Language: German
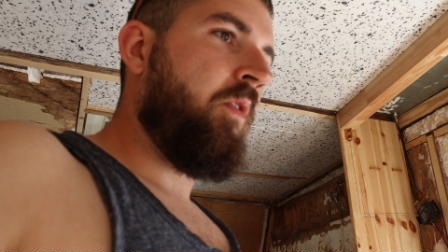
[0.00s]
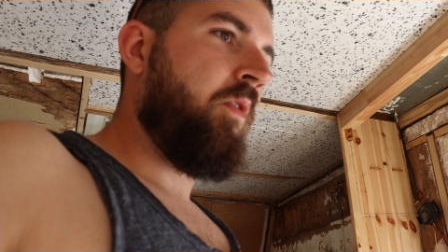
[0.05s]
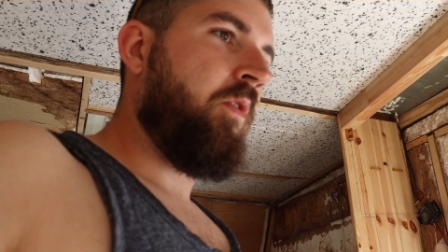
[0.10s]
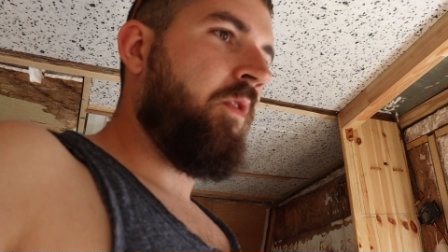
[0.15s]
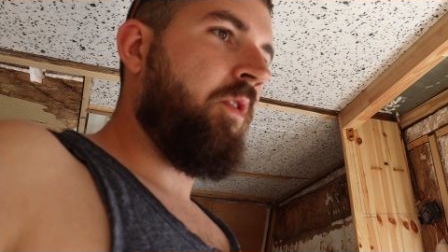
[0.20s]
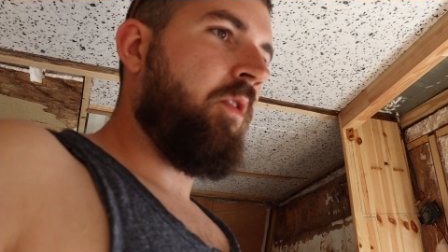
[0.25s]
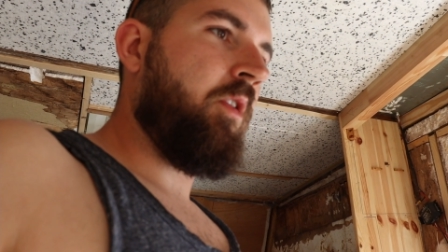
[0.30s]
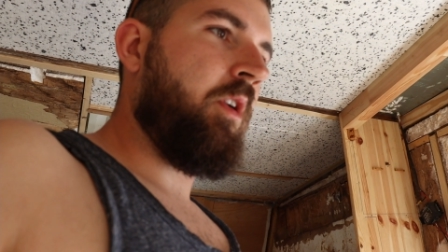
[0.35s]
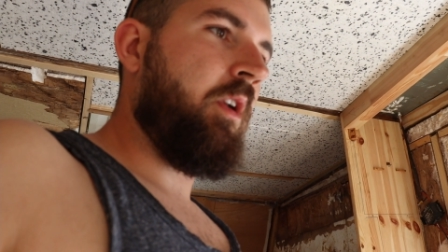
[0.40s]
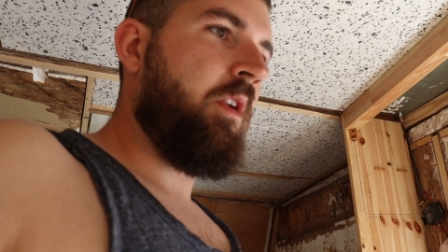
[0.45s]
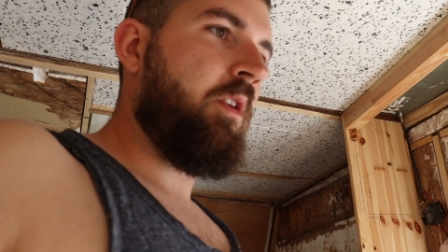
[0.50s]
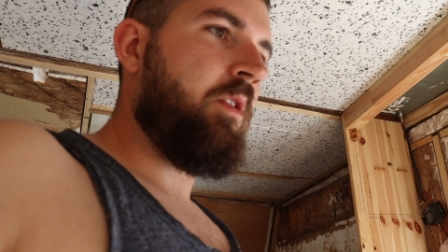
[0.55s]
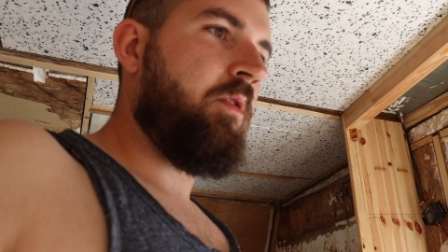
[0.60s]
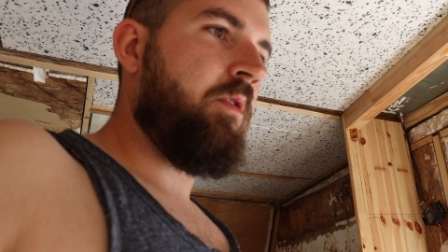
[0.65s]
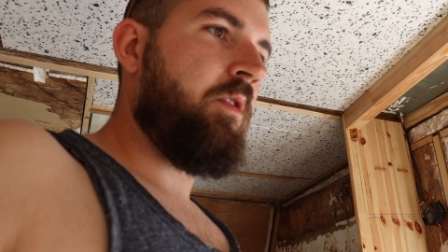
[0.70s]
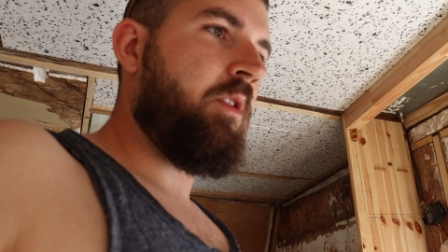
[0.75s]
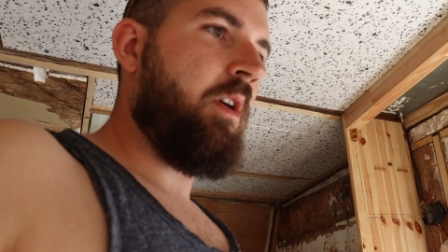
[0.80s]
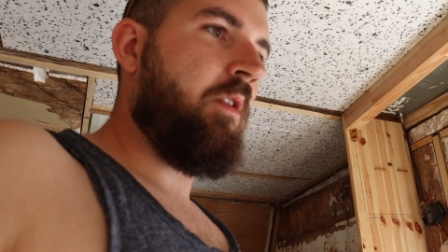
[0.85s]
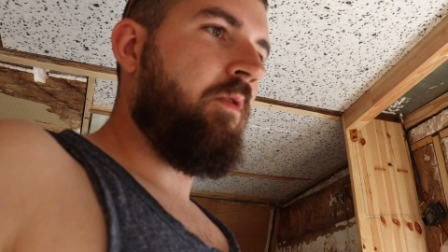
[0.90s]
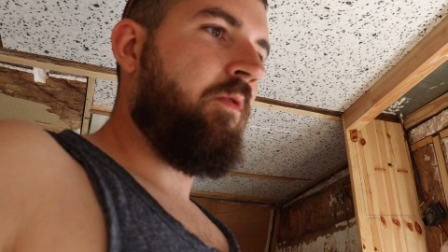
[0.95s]
So, dann ist
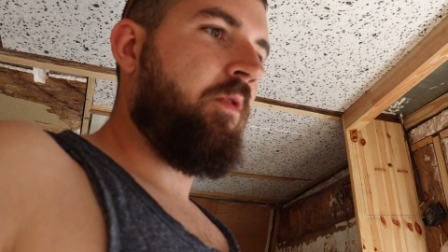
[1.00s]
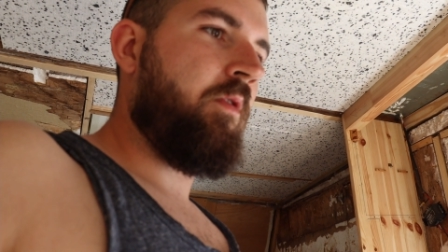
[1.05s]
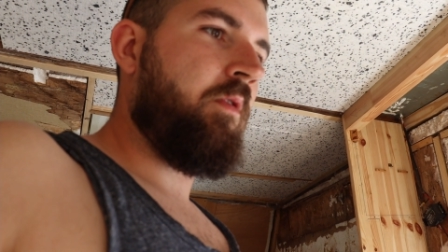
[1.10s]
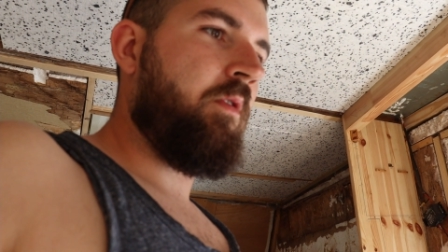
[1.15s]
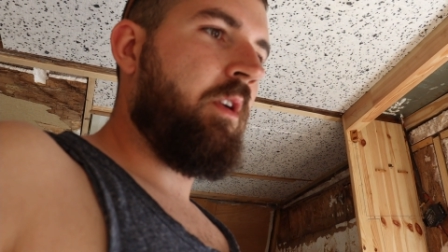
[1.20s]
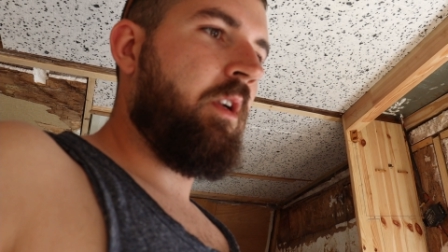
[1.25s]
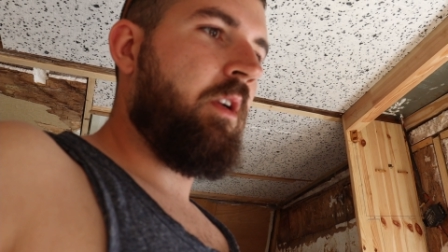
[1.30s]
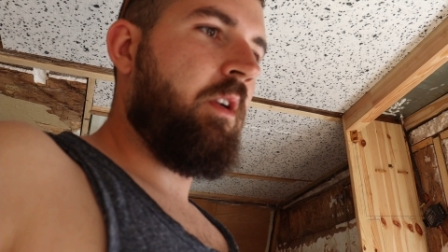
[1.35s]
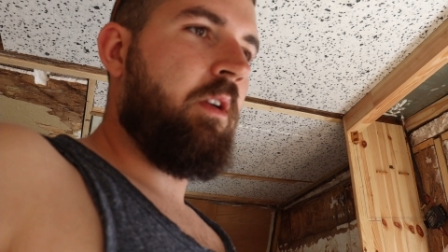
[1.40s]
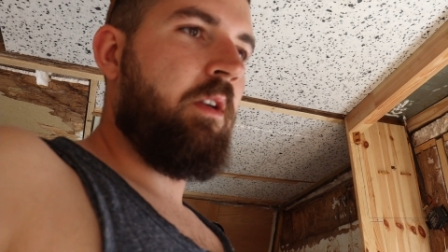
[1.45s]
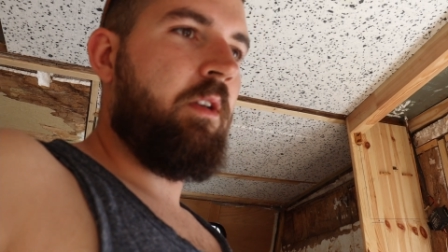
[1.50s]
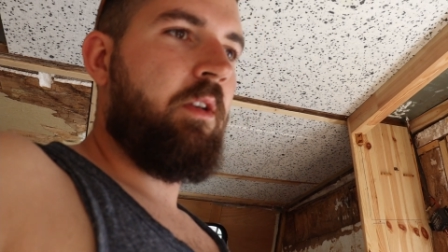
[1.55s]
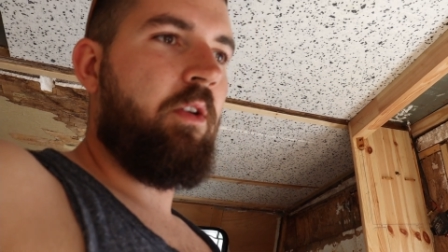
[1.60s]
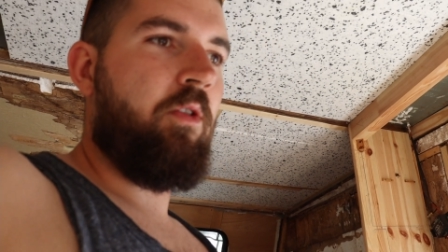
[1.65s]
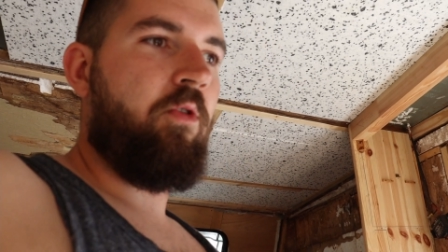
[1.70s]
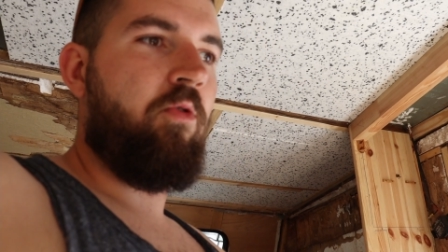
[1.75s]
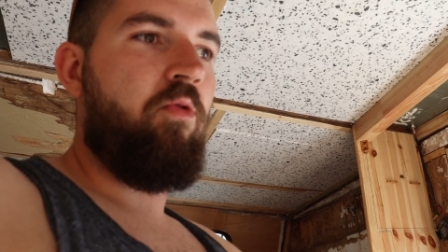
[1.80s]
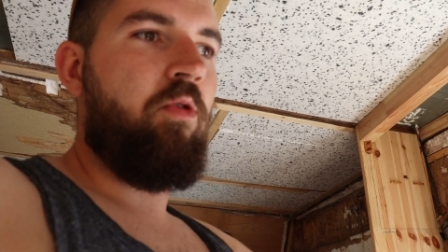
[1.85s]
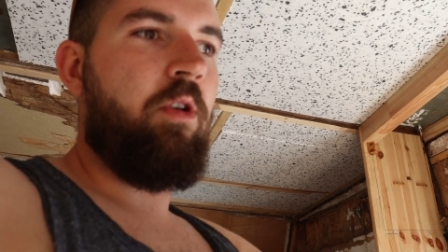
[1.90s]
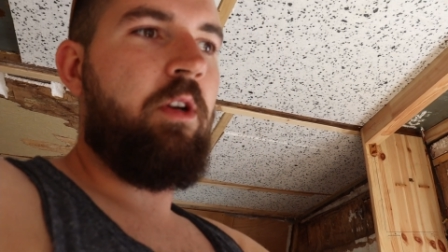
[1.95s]
uns auf, dann
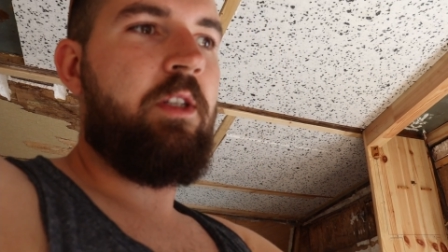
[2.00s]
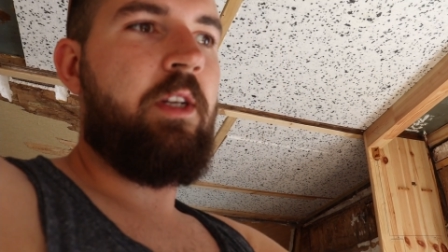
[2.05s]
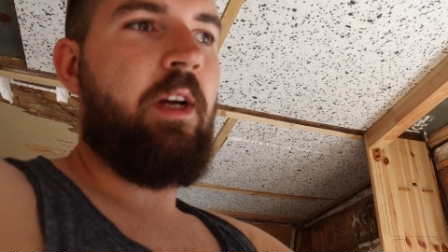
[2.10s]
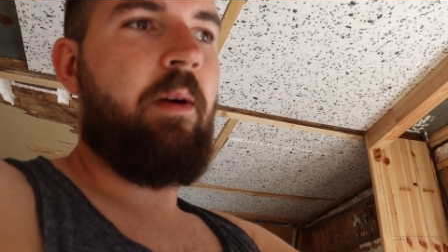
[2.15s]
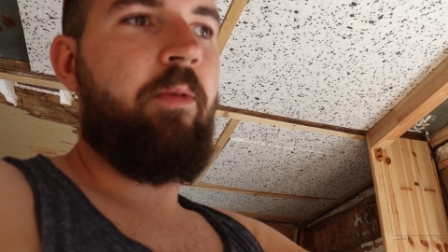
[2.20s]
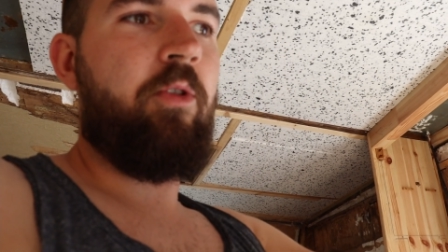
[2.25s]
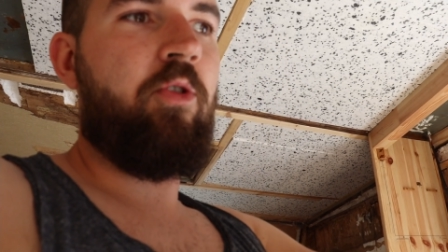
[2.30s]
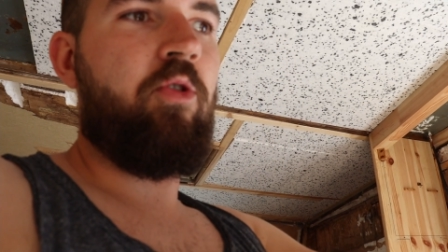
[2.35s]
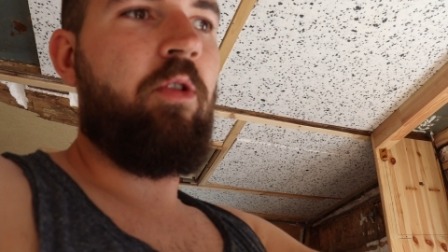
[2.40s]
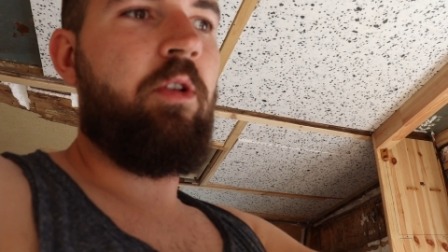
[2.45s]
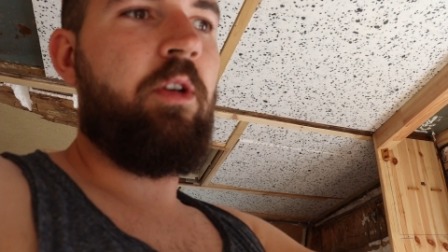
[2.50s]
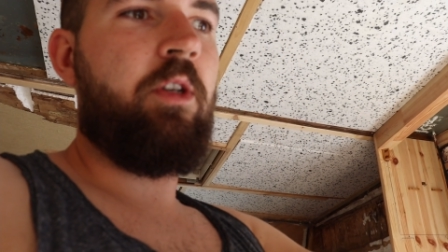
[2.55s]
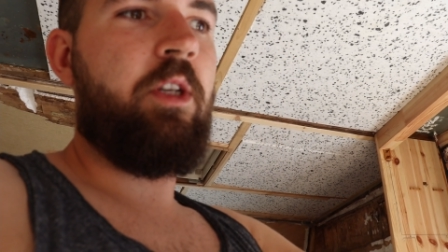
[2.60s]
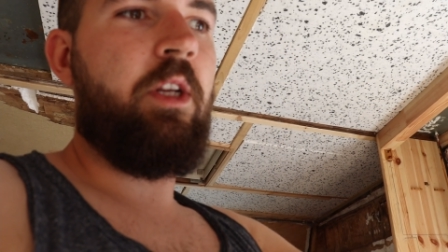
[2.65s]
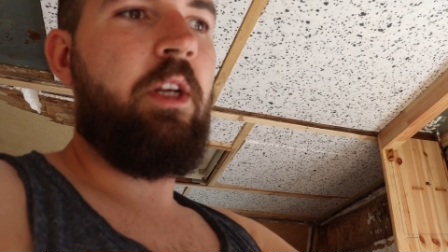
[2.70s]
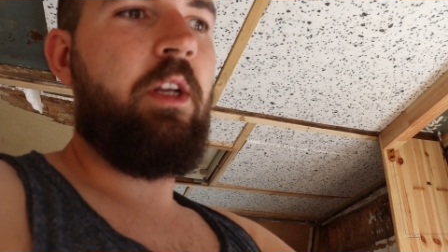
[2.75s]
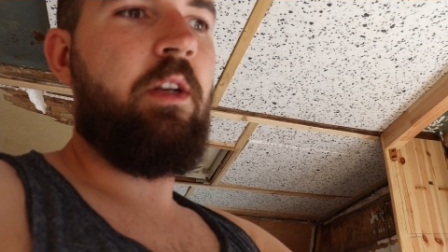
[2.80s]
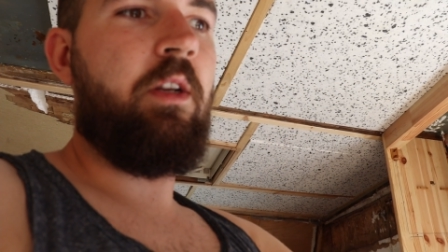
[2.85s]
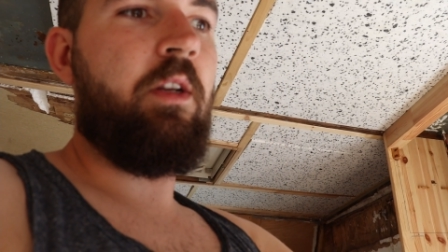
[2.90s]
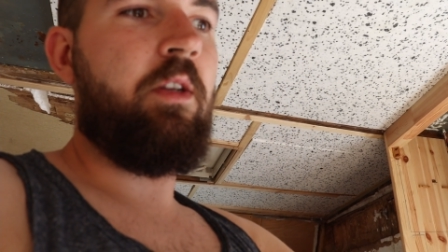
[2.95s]
die Tür, das habe ich schon gesehen,